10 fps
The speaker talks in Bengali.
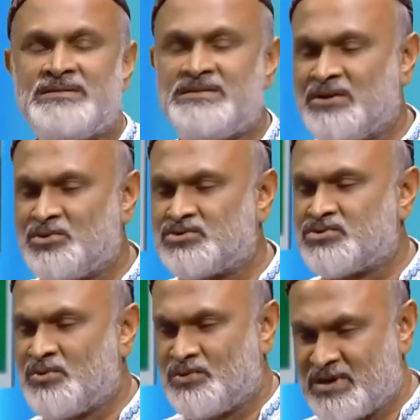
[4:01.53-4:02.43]
যে কোনো
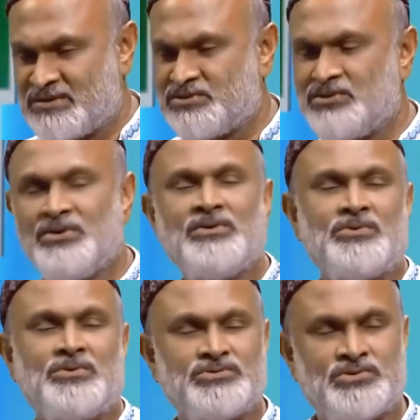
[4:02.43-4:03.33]
সমস্যার জন্য
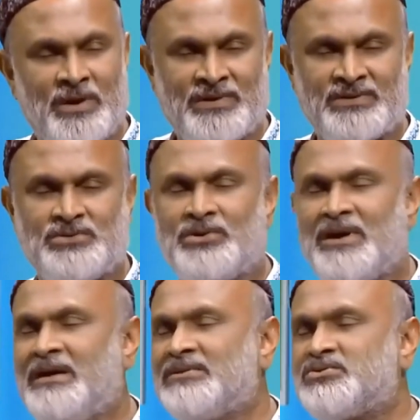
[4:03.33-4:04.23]
গোসল আপনার
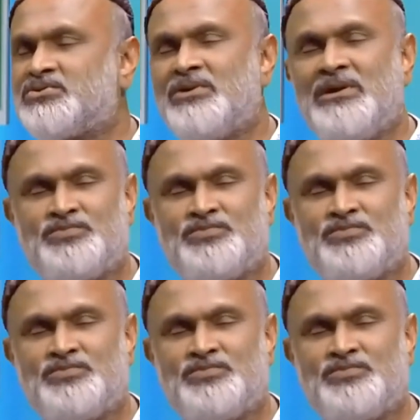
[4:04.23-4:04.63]
দরকার শরীর